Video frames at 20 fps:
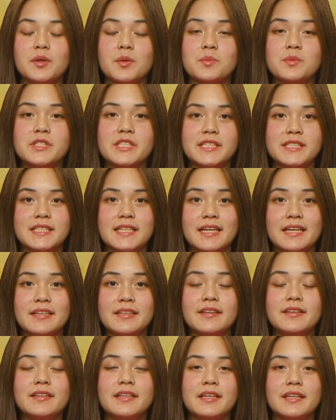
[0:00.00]
tục chia sẻ
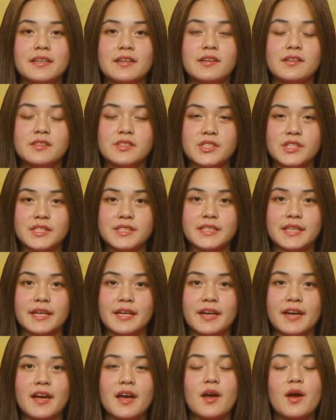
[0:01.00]
những gì cần chia
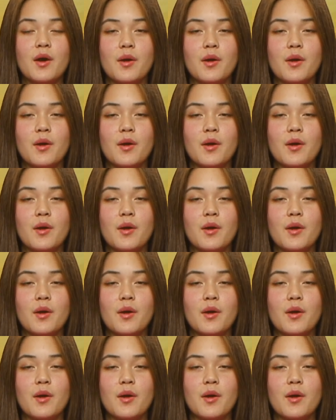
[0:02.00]
sẻ.